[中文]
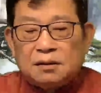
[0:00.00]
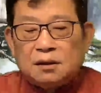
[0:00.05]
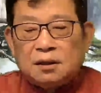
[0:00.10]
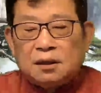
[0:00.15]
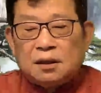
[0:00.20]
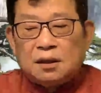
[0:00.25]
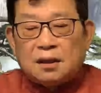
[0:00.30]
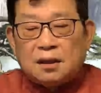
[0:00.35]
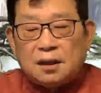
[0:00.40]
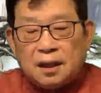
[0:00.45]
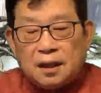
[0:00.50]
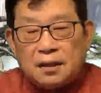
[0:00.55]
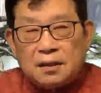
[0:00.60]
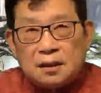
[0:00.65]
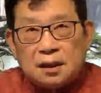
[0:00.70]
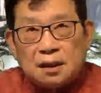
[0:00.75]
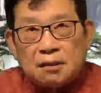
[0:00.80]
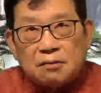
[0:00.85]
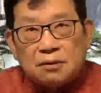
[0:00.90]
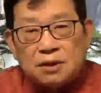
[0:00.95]
人
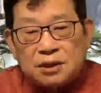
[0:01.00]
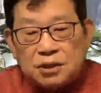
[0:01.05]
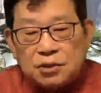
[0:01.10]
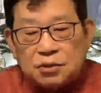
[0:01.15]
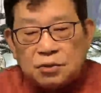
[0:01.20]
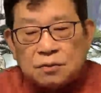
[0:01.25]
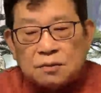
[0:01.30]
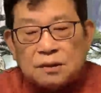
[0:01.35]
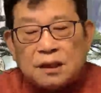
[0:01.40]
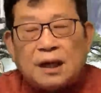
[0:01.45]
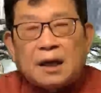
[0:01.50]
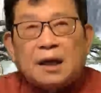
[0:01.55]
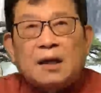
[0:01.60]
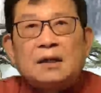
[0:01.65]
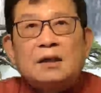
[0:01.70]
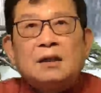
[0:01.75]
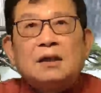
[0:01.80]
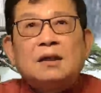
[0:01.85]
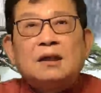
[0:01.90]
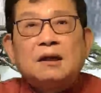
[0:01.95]
口基数大，
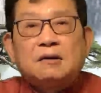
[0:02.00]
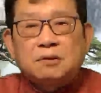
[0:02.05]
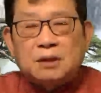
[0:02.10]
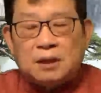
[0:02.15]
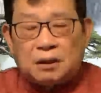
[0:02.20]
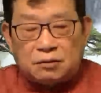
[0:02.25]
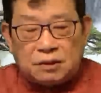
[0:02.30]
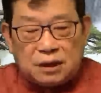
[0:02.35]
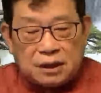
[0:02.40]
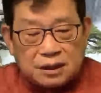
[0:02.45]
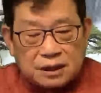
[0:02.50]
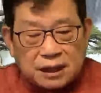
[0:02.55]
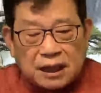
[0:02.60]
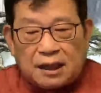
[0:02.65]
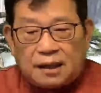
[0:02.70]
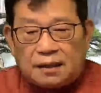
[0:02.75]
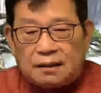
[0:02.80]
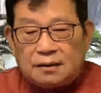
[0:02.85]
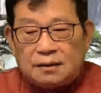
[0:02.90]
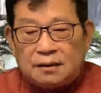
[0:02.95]
医疗条件差，
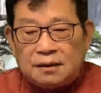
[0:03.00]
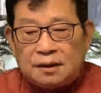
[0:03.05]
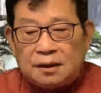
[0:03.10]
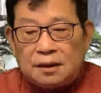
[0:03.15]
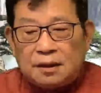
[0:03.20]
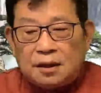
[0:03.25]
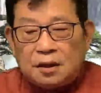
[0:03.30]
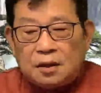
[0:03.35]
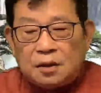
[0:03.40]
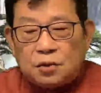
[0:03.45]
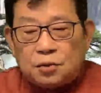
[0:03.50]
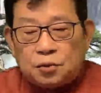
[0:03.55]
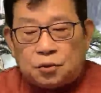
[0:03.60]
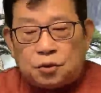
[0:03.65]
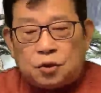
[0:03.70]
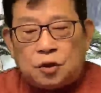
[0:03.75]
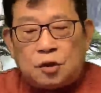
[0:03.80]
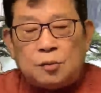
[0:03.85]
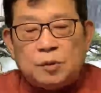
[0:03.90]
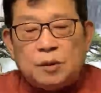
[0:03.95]

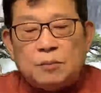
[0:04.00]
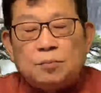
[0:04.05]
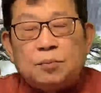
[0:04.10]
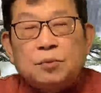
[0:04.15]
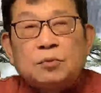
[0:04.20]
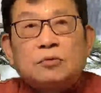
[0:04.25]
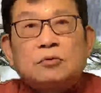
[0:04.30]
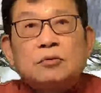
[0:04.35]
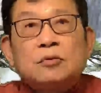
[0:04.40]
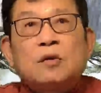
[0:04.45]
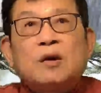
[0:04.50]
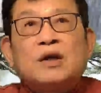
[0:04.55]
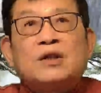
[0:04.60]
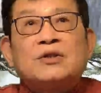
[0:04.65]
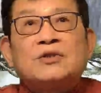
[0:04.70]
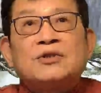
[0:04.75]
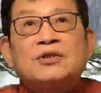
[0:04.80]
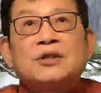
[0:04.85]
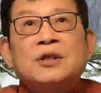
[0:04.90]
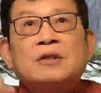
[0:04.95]
居民不服管，
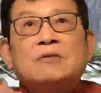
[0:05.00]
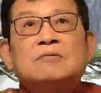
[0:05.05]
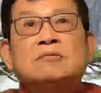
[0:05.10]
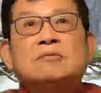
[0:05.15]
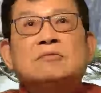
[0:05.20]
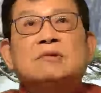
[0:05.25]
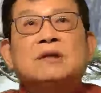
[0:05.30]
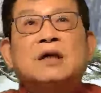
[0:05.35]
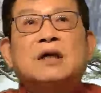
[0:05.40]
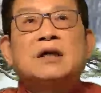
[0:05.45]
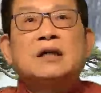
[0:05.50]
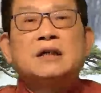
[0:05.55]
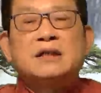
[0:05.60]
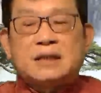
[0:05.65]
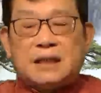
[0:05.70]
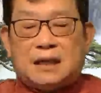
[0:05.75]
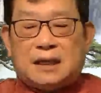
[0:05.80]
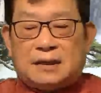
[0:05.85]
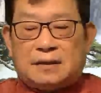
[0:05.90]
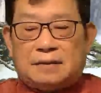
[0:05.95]
政府能力
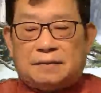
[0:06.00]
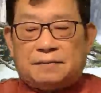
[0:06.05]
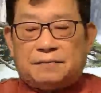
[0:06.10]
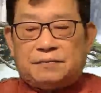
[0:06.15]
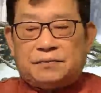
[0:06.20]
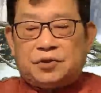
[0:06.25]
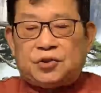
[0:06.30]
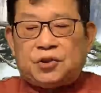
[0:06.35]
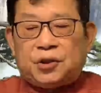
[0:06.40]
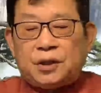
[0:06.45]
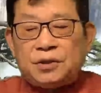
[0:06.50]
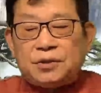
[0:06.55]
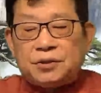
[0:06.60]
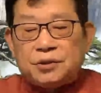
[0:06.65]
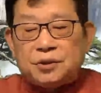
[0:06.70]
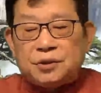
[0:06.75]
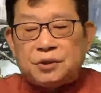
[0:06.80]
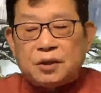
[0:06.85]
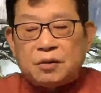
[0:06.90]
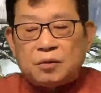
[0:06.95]
差，全世
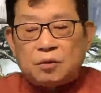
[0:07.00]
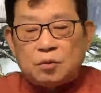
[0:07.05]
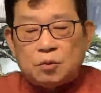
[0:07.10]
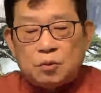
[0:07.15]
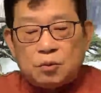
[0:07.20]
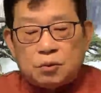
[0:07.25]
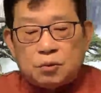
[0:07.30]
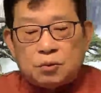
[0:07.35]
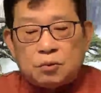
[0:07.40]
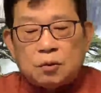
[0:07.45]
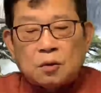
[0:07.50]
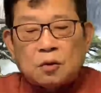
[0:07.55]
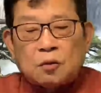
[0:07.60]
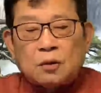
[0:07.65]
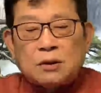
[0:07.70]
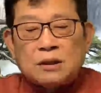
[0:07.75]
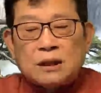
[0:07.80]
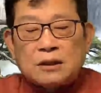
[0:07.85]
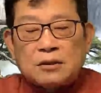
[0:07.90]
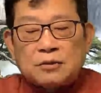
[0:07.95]
界无数的国
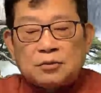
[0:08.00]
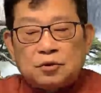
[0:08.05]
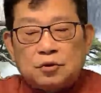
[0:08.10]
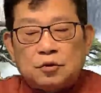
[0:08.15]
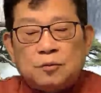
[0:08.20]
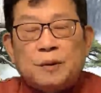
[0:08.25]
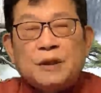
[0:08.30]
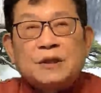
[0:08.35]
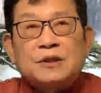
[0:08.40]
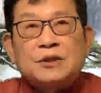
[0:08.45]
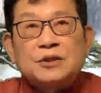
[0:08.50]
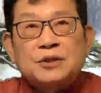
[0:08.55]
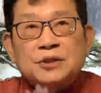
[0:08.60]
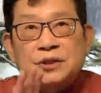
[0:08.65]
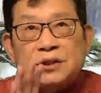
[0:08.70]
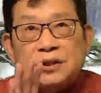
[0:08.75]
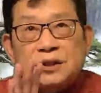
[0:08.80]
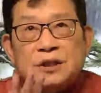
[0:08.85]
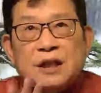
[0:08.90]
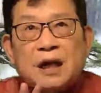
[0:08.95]
家都具备这
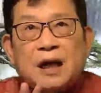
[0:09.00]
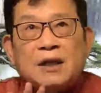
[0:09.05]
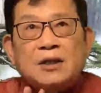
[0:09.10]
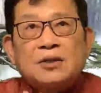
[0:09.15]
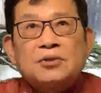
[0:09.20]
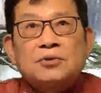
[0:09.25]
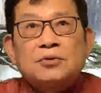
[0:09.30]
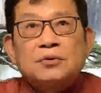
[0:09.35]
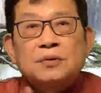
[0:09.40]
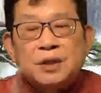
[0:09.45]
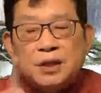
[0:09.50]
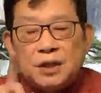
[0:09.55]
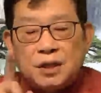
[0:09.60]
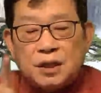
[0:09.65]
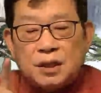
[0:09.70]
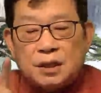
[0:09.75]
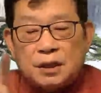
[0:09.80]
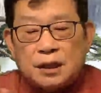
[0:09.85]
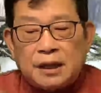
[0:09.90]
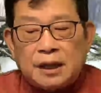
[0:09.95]
四大因素的一
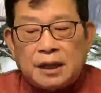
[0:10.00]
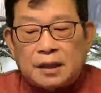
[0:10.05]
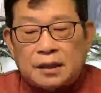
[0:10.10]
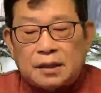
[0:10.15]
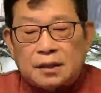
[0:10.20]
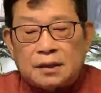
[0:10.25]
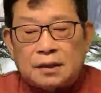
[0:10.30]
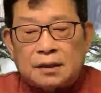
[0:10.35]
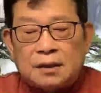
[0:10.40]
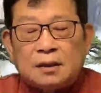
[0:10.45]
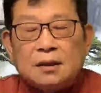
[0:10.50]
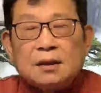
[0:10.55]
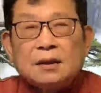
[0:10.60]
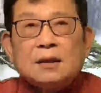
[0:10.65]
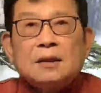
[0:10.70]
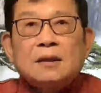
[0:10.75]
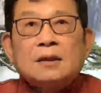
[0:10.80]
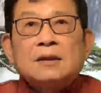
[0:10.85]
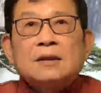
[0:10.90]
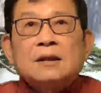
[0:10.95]
个两个。
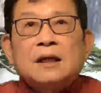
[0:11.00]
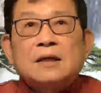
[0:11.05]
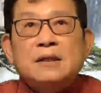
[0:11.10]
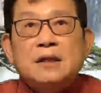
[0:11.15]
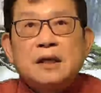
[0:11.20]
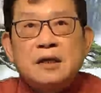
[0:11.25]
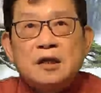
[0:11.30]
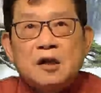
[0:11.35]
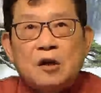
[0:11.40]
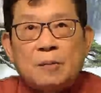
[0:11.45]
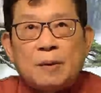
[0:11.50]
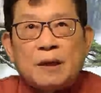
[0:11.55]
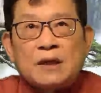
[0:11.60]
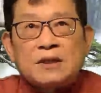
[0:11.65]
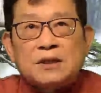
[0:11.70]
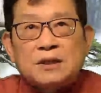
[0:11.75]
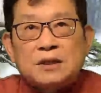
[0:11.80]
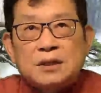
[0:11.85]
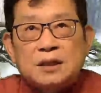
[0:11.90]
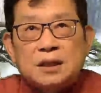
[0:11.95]
但能够把
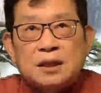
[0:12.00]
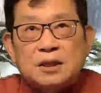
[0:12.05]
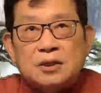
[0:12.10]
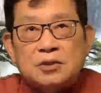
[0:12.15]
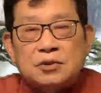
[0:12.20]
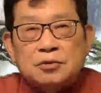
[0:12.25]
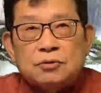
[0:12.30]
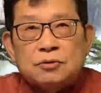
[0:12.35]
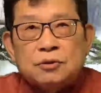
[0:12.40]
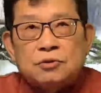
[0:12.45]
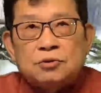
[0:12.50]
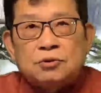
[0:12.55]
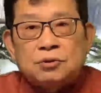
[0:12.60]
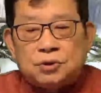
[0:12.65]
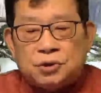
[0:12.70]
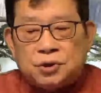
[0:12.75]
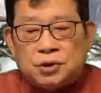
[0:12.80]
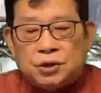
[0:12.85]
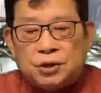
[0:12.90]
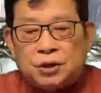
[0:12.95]
四个因素都聚
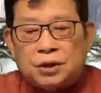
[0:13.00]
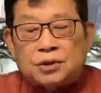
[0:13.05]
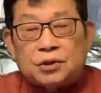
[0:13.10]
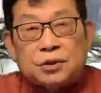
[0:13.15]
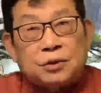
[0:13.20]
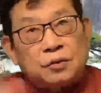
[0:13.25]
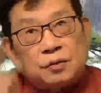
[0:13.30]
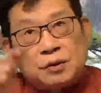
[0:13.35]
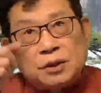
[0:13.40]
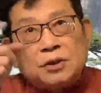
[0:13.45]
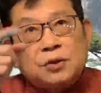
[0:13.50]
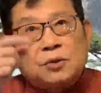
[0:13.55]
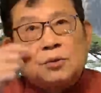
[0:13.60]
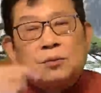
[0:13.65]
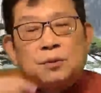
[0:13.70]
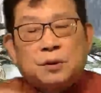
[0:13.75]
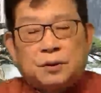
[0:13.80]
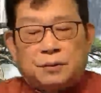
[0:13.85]
齐的只有印度了，